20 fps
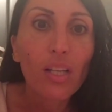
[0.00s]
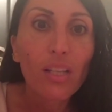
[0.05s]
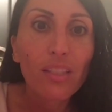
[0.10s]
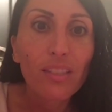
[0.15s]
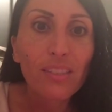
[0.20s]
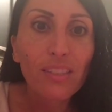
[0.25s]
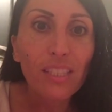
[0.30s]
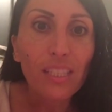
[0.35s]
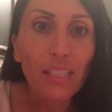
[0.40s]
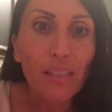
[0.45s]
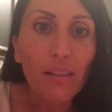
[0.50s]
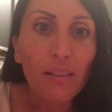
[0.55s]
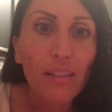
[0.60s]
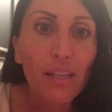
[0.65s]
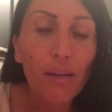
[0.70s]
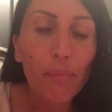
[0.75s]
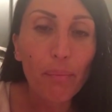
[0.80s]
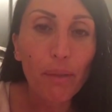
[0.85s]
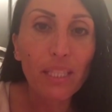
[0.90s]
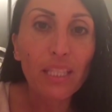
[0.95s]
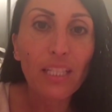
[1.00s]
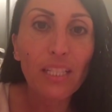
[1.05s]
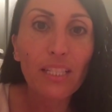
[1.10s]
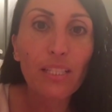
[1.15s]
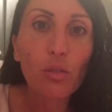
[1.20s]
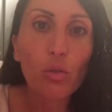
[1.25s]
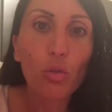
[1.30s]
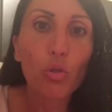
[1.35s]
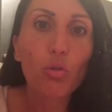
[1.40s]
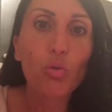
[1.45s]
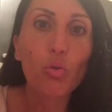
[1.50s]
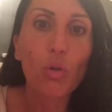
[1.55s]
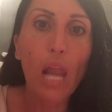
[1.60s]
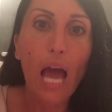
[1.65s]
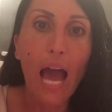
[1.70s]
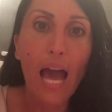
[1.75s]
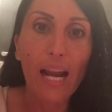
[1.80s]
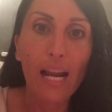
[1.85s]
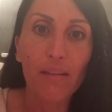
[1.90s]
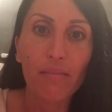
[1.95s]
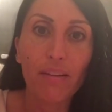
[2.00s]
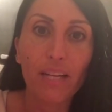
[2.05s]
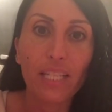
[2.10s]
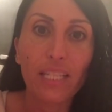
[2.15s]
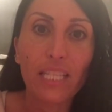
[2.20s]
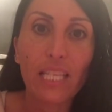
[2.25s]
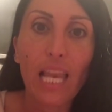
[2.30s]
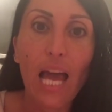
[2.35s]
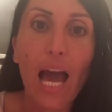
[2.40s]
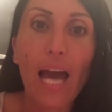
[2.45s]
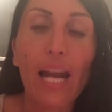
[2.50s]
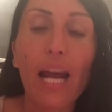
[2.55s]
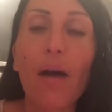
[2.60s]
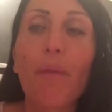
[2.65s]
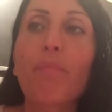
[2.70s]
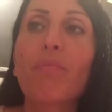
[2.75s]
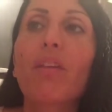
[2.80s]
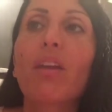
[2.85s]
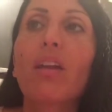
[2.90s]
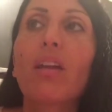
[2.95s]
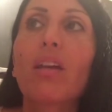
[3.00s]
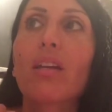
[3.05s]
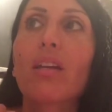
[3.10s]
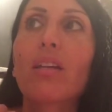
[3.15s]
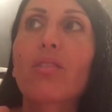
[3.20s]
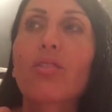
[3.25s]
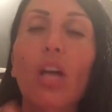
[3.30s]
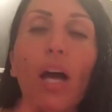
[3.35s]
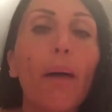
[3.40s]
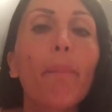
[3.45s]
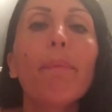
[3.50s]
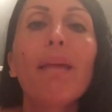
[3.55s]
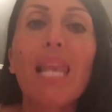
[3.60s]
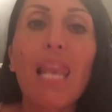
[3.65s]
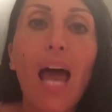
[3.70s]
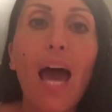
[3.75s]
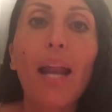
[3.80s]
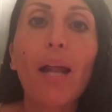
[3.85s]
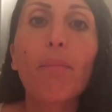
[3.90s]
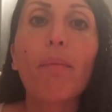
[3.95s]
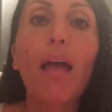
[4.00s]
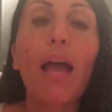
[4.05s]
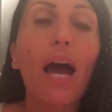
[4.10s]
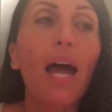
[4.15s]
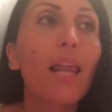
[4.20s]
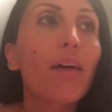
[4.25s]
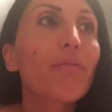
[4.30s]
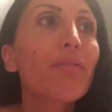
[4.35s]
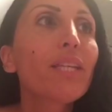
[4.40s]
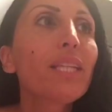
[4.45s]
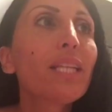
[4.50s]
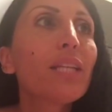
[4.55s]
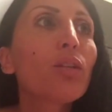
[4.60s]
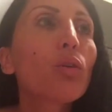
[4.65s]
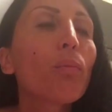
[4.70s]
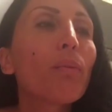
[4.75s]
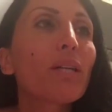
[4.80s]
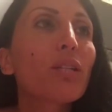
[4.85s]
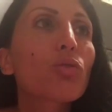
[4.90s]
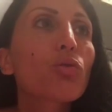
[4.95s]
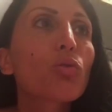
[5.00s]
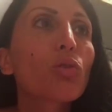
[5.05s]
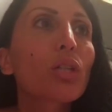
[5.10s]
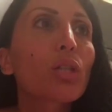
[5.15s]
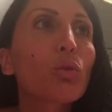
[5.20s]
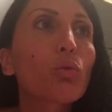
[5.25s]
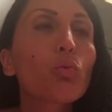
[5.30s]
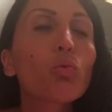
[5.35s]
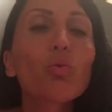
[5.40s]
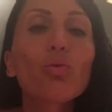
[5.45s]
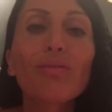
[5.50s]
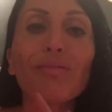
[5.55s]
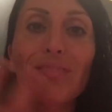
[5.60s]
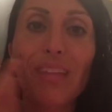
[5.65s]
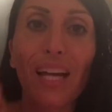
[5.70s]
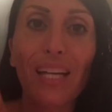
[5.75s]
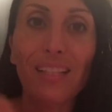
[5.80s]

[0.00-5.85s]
Sì, è parte il discorso Lara, Fedi, Lara cioè, a me Lara, alla fine io penso che tutta